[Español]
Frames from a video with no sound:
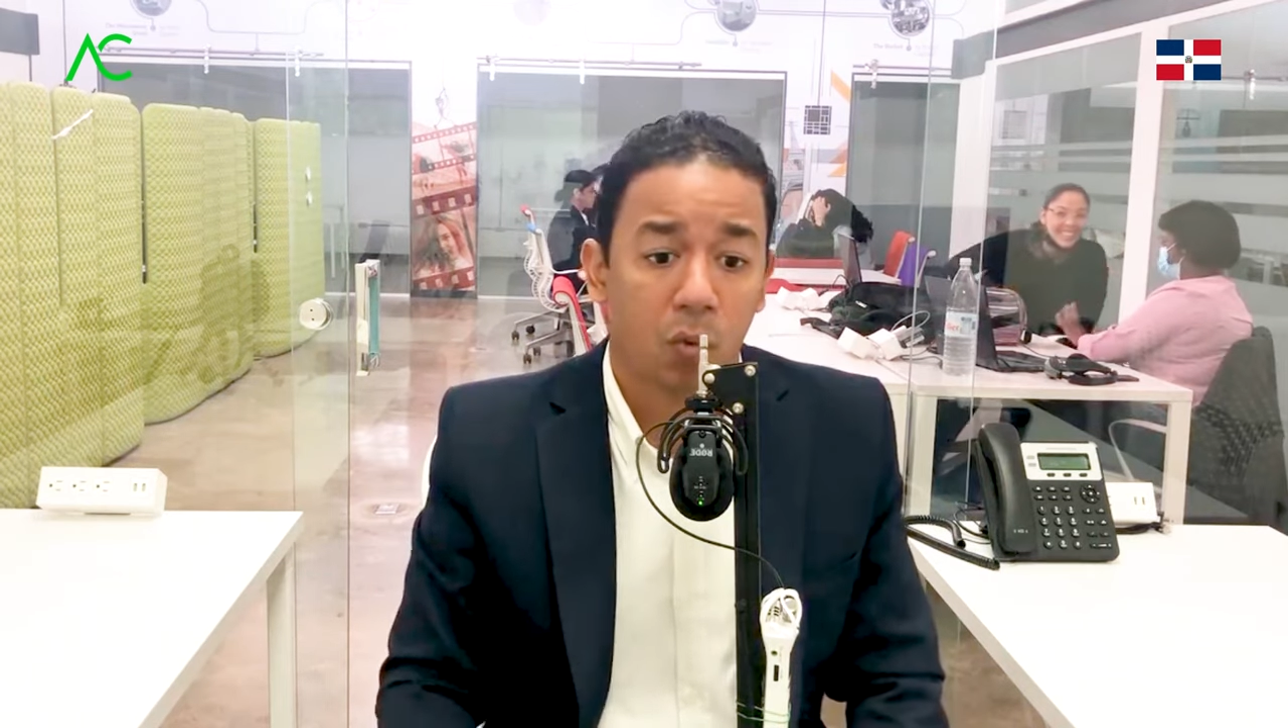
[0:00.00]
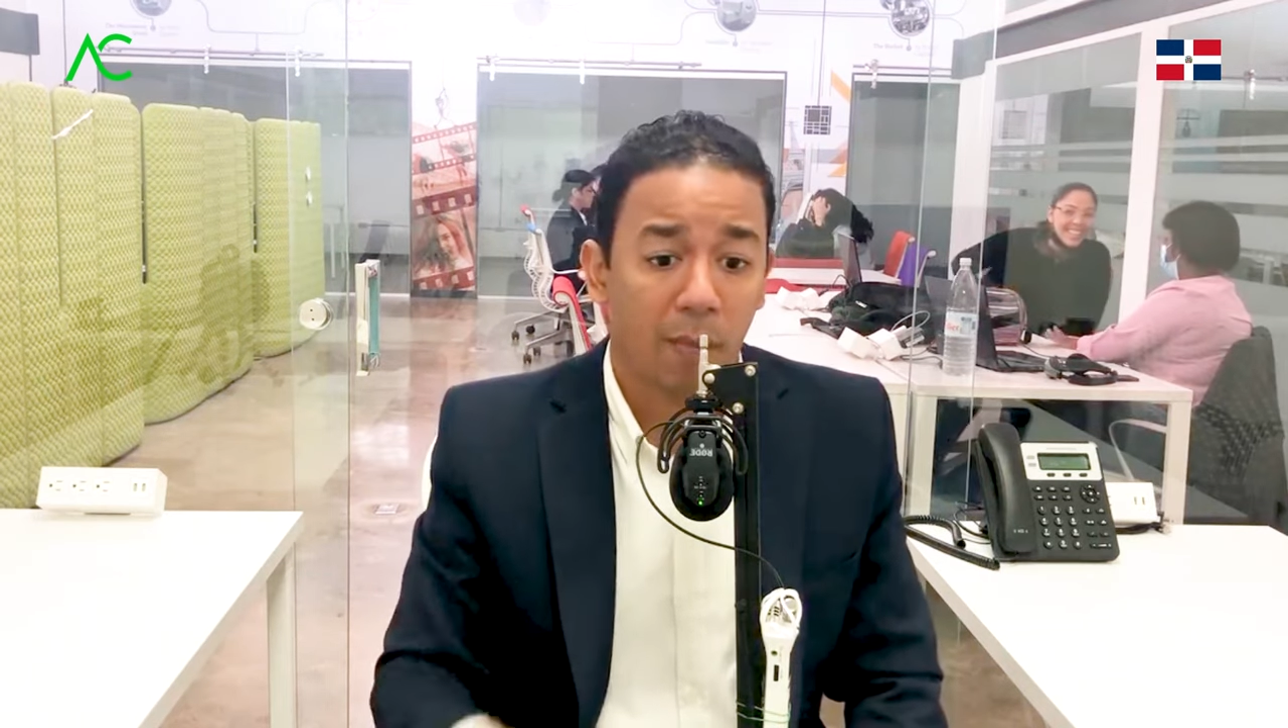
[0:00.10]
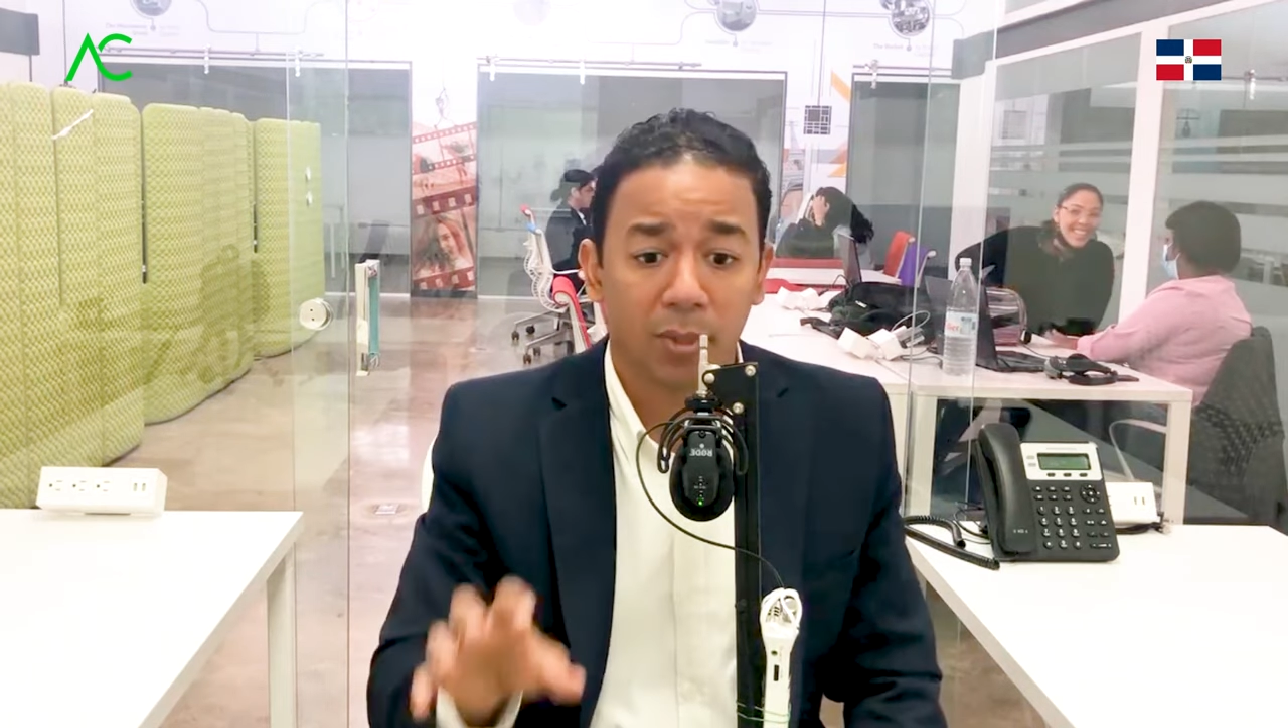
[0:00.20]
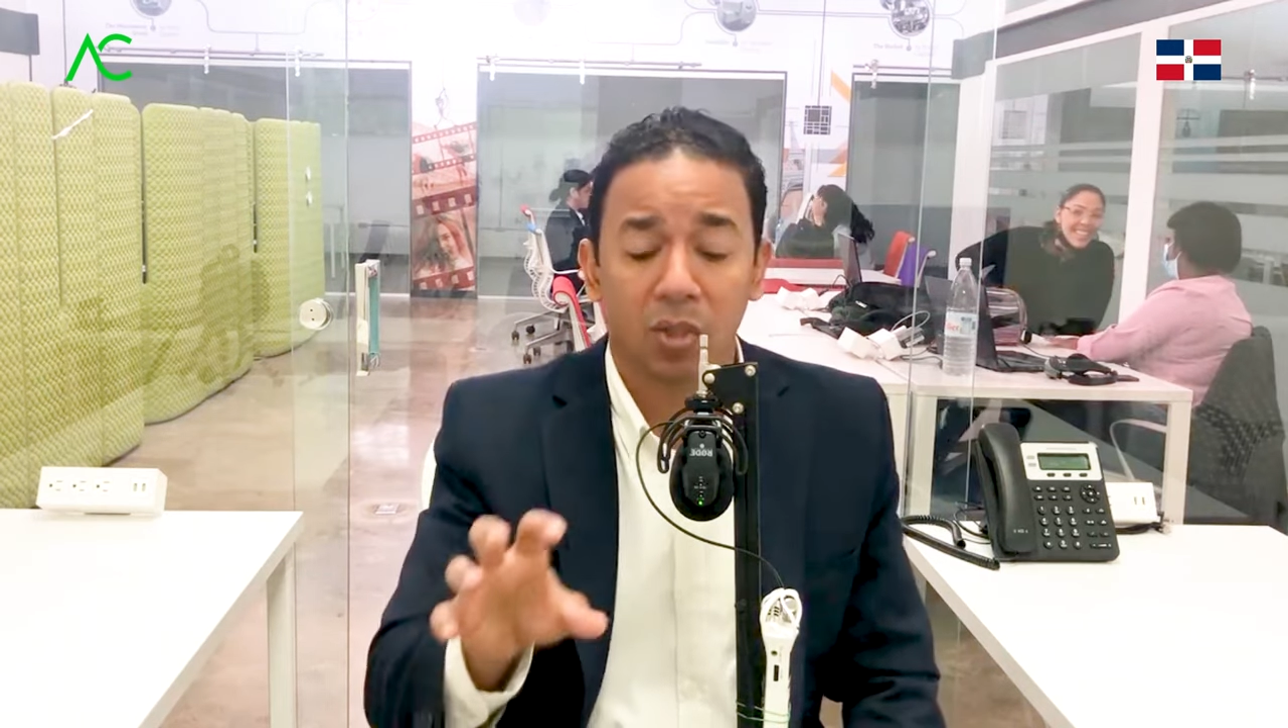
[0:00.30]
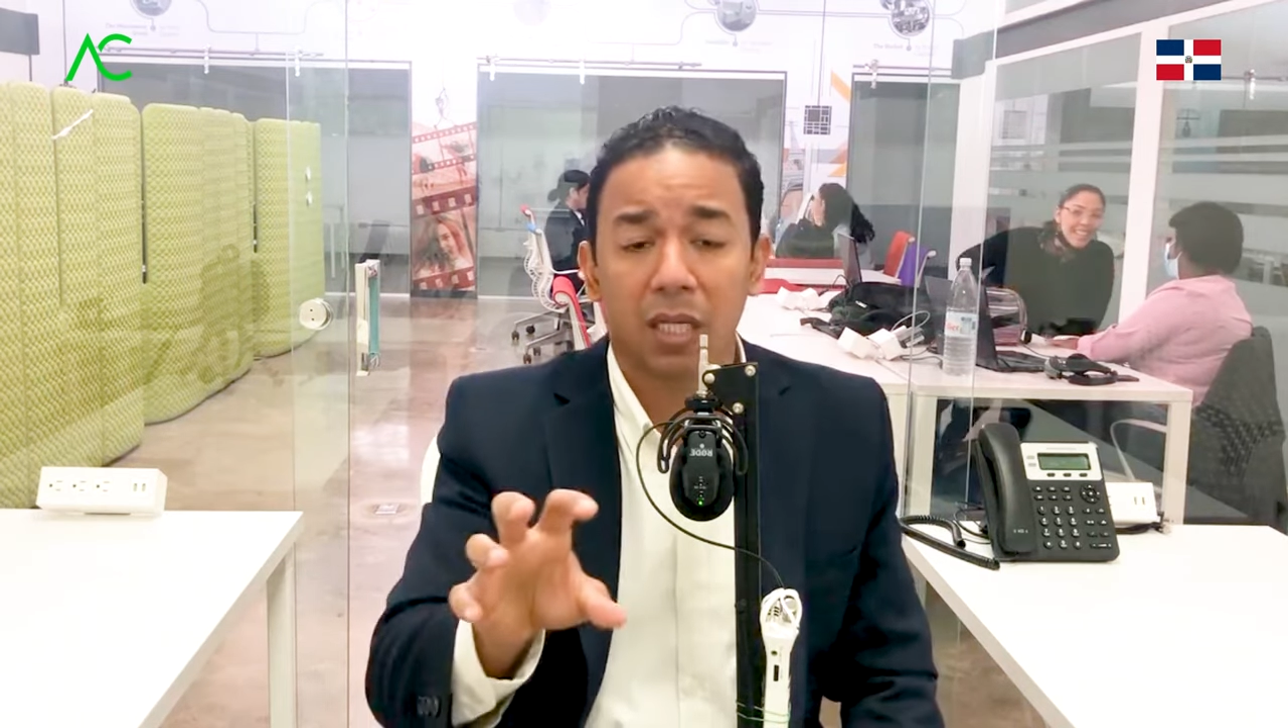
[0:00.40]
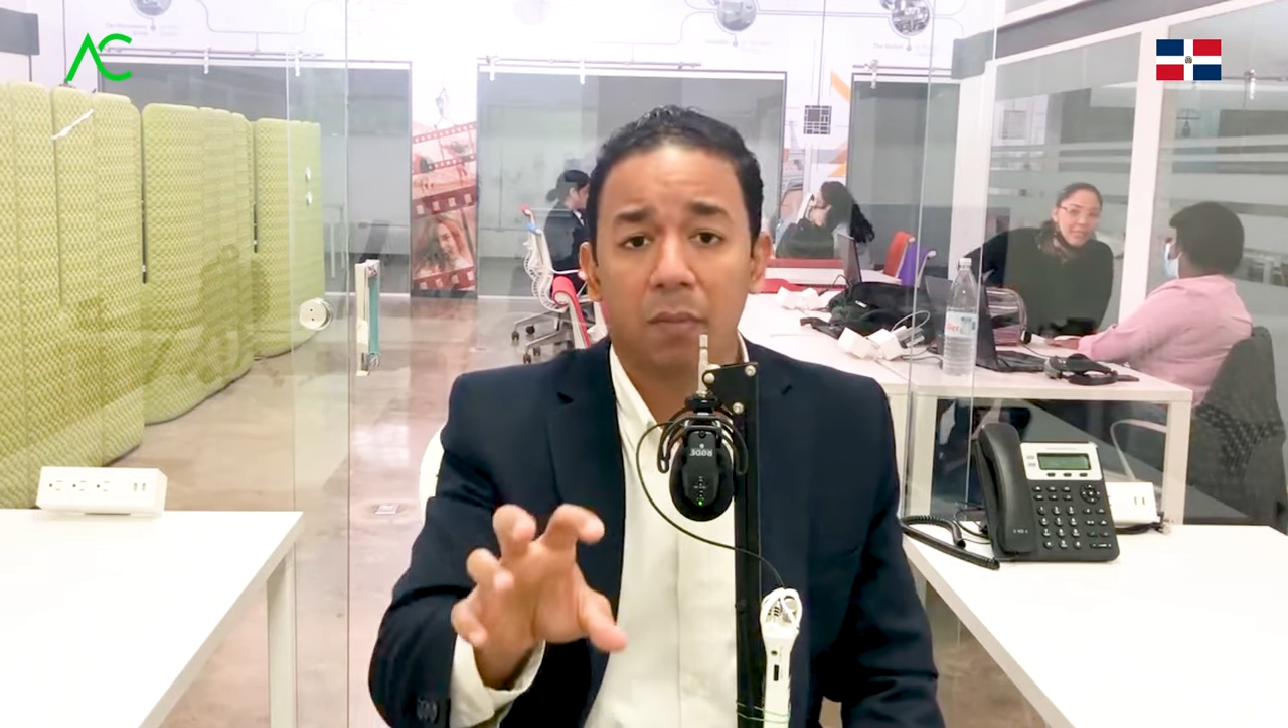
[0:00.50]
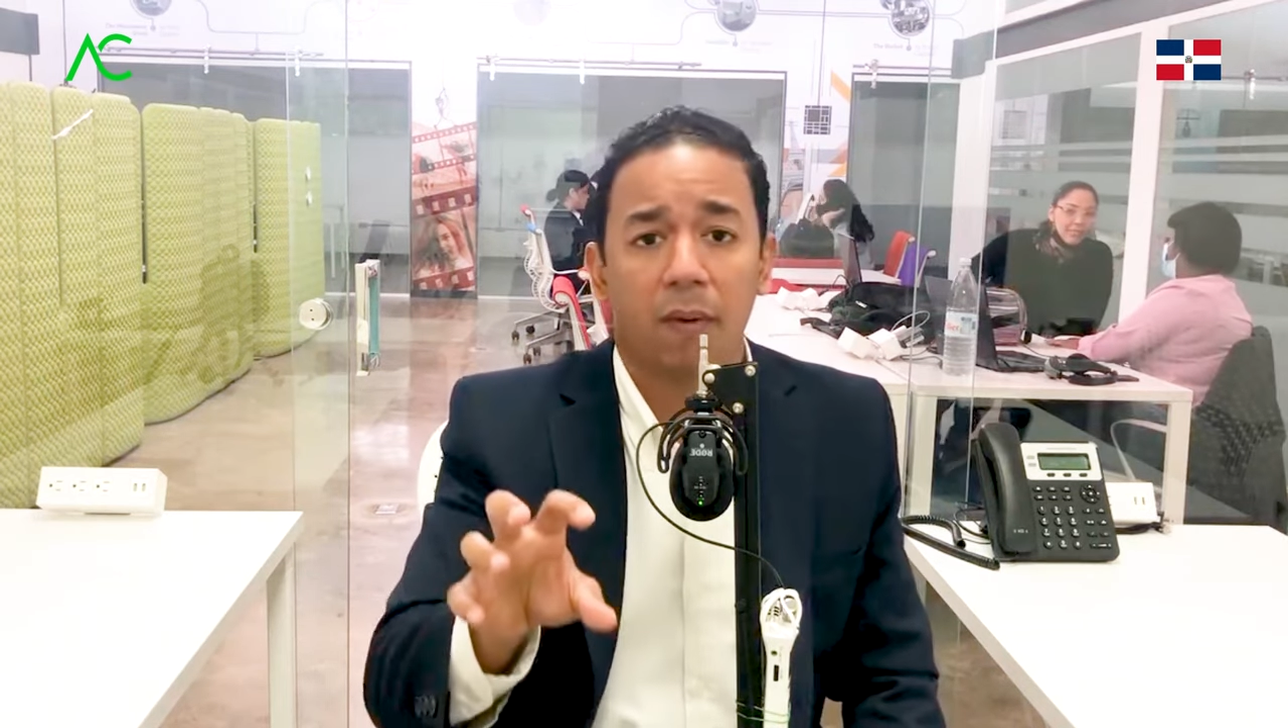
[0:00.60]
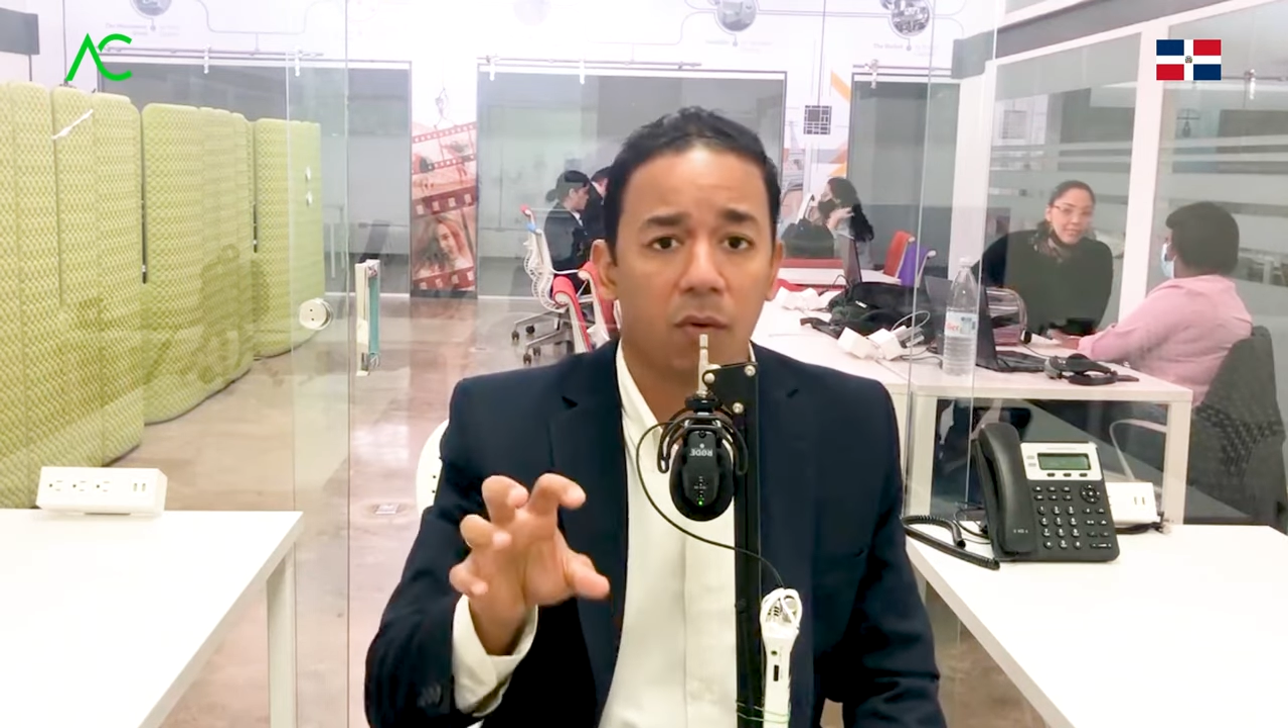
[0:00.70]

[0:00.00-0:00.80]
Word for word: o a la persona que me